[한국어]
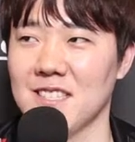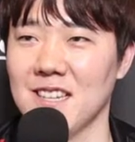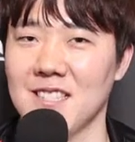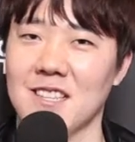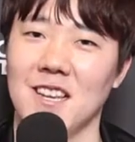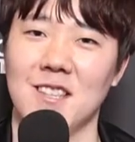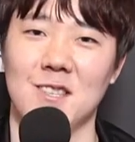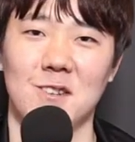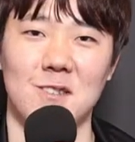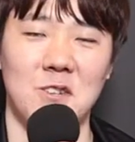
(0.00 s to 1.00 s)
진짜
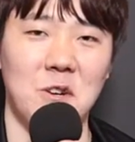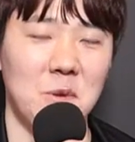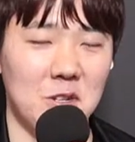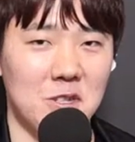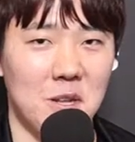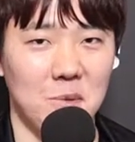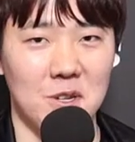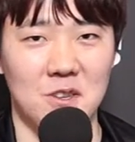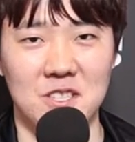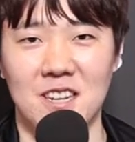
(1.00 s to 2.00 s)
SKT전 처음 이겼을
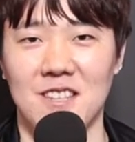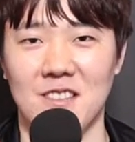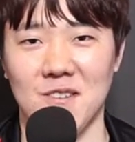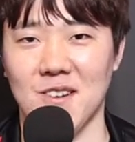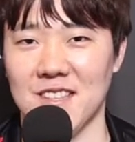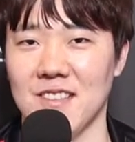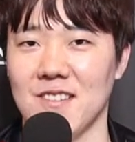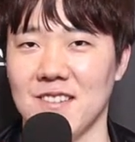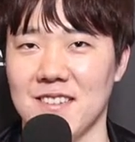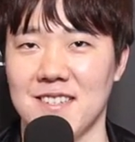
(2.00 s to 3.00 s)
때보다 더 짜릿했던 것
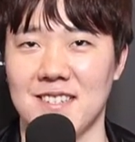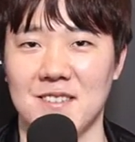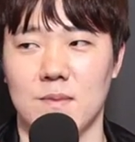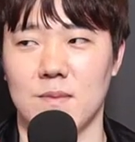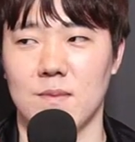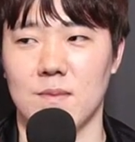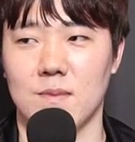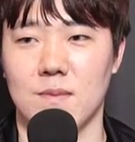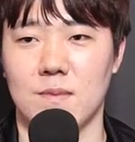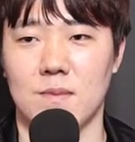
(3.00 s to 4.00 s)
같아요.
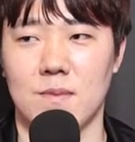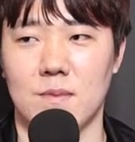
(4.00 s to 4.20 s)
음,